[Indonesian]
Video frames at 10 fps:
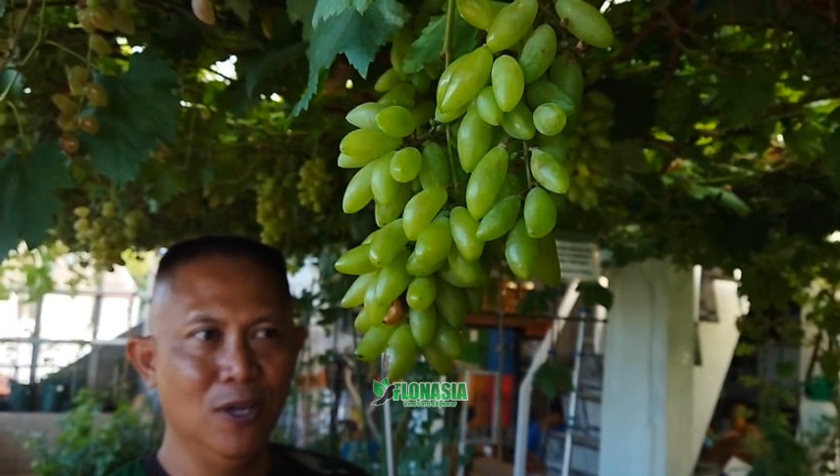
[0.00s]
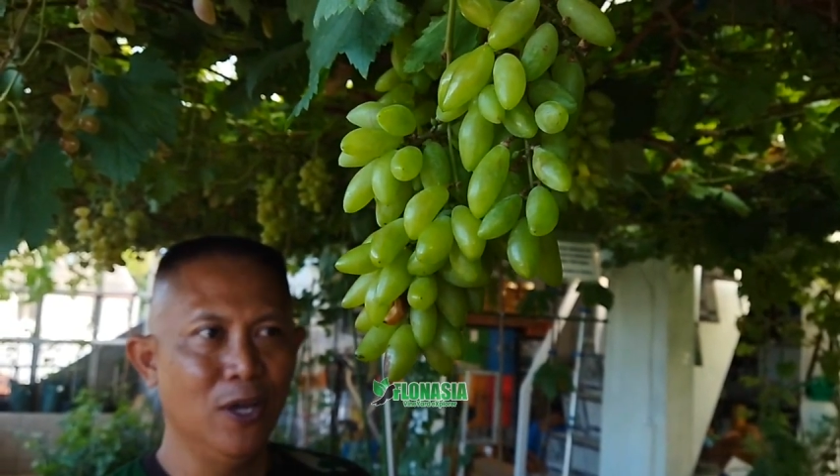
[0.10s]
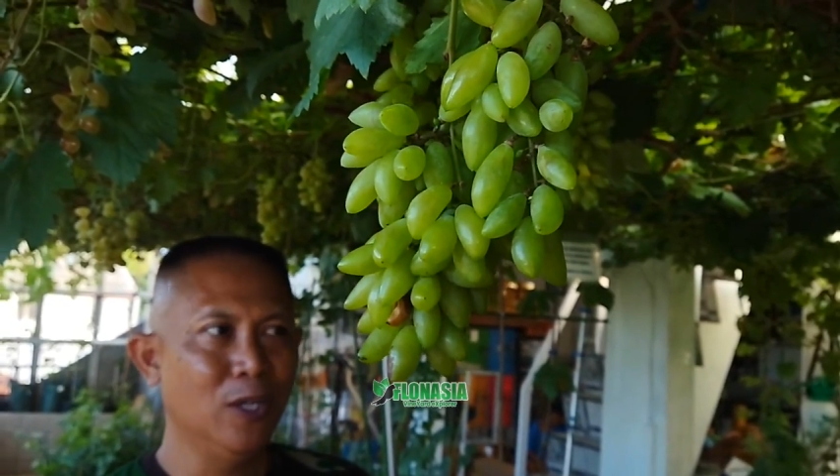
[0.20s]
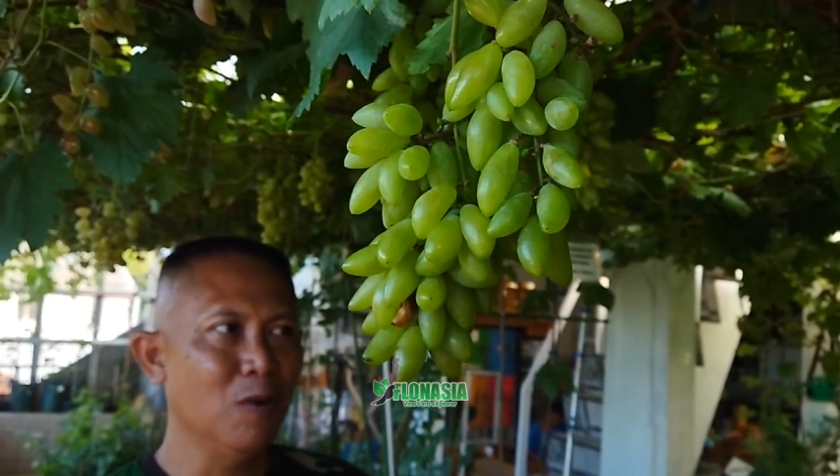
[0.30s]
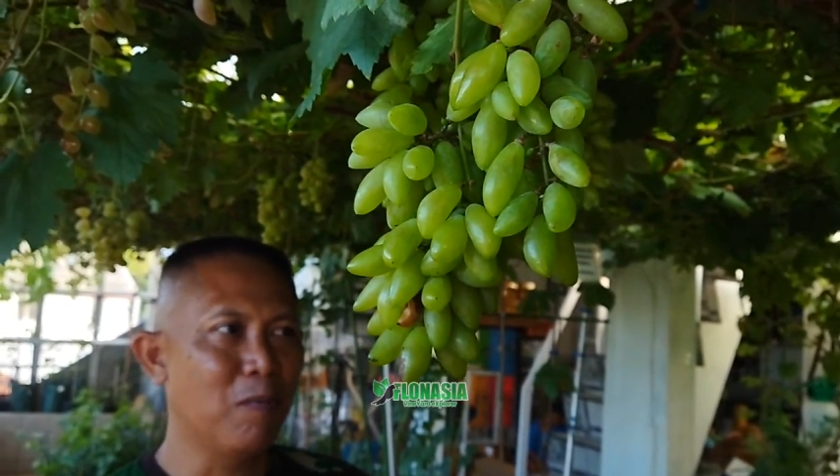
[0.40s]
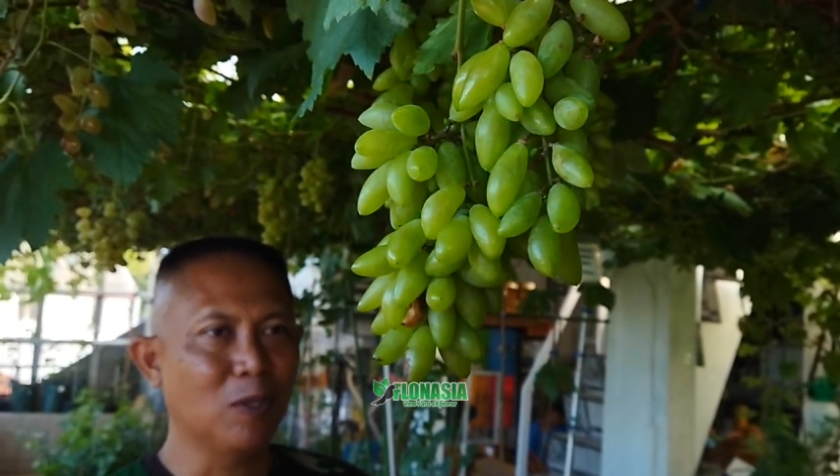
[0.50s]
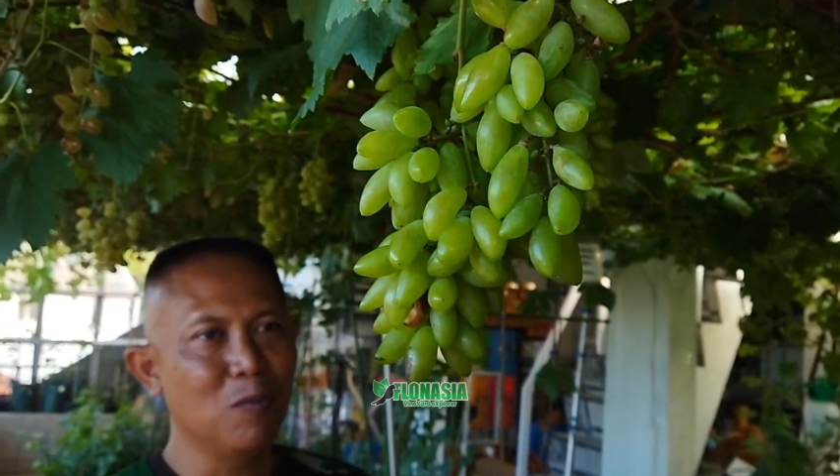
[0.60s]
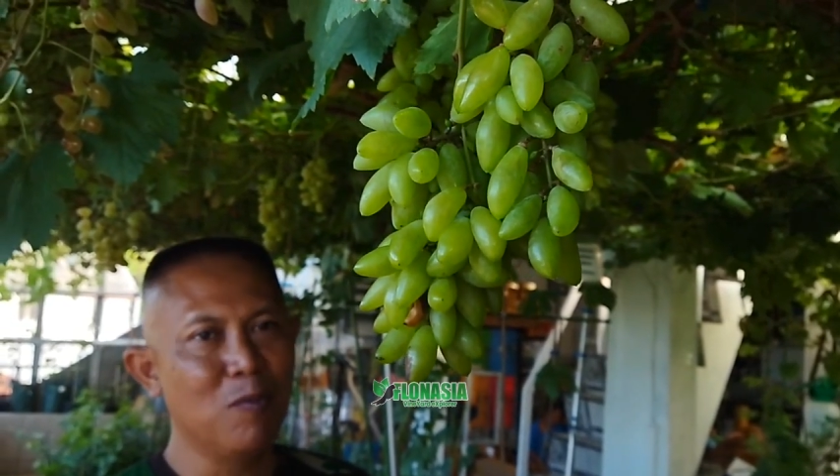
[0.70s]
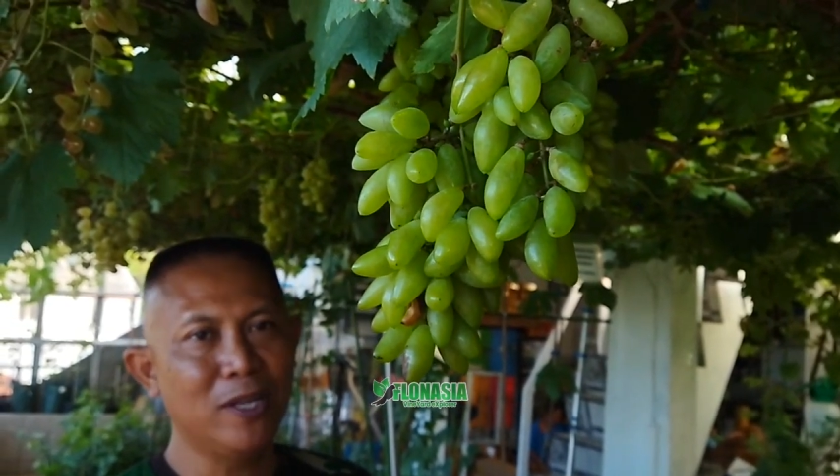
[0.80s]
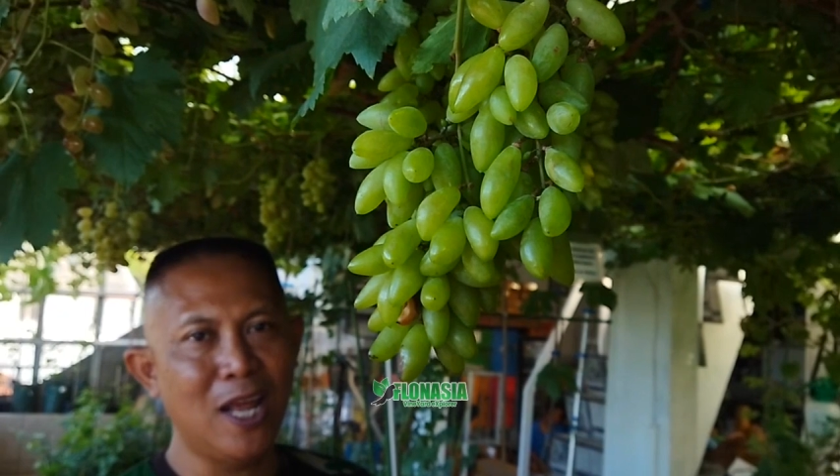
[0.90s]
itu
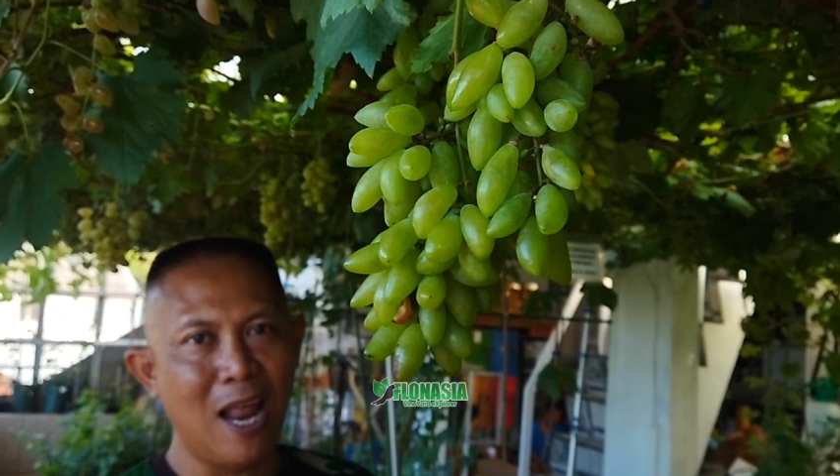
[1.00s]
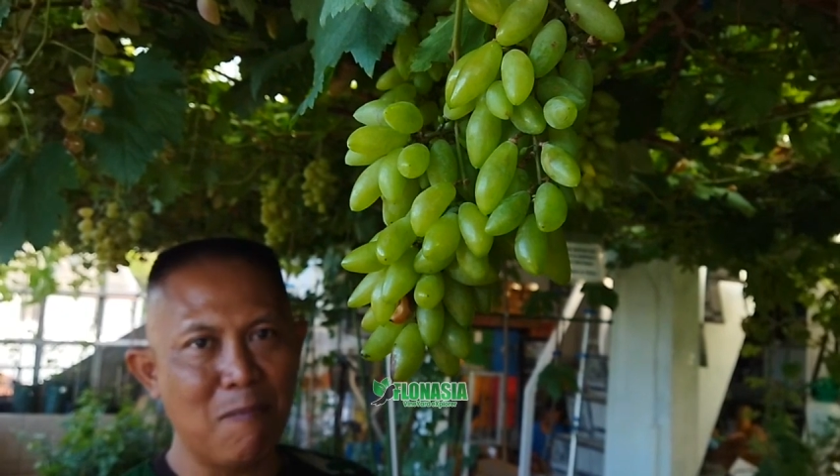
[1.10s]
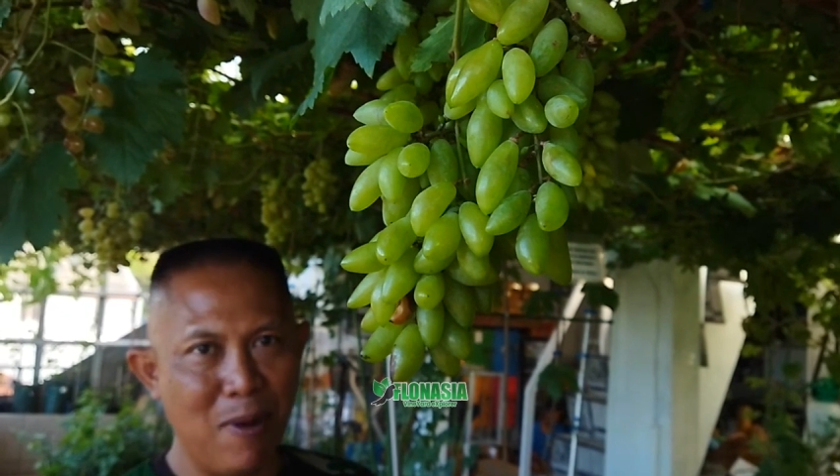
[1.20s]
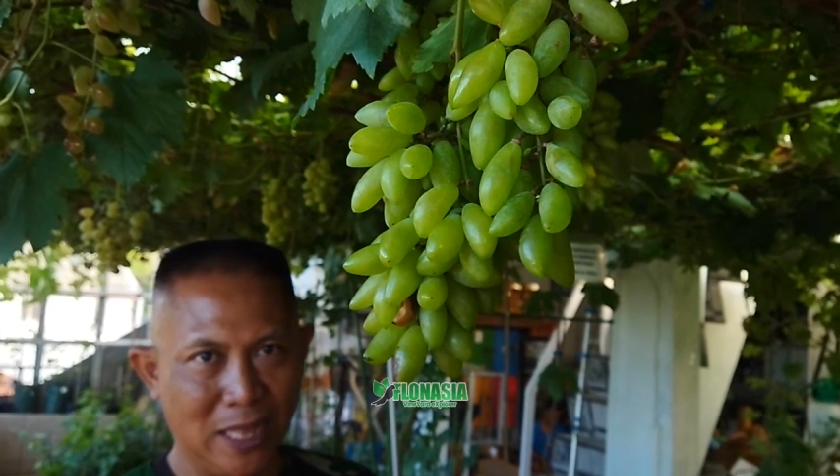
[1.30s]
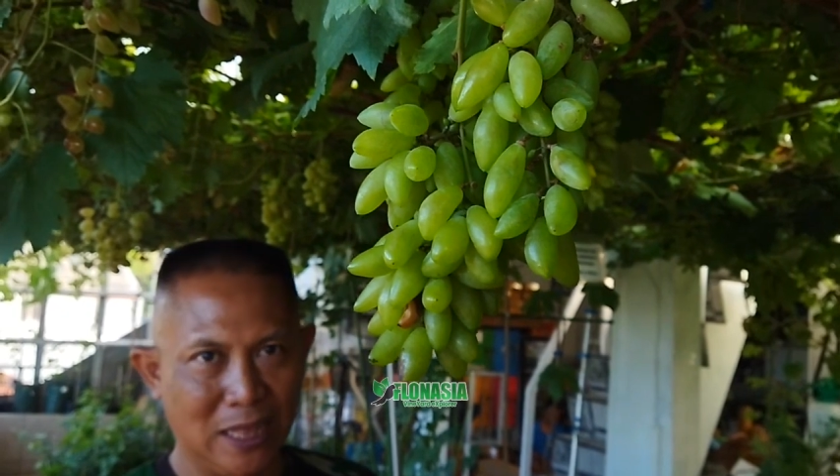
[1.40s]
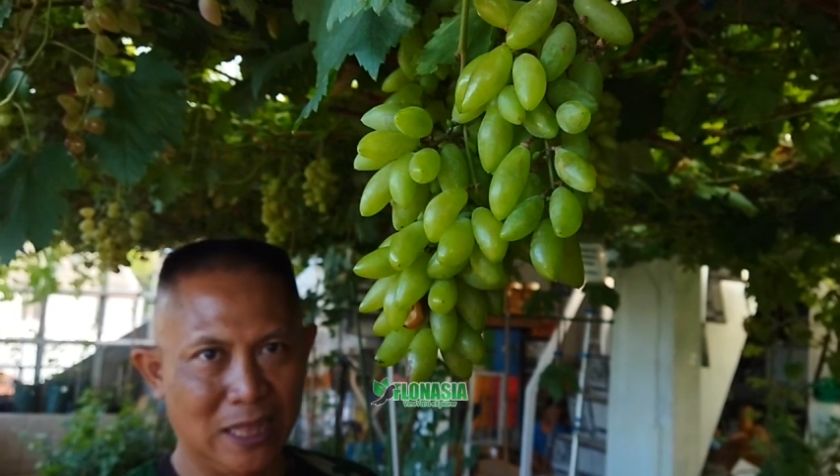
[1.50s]
pertumbuhannya lambat.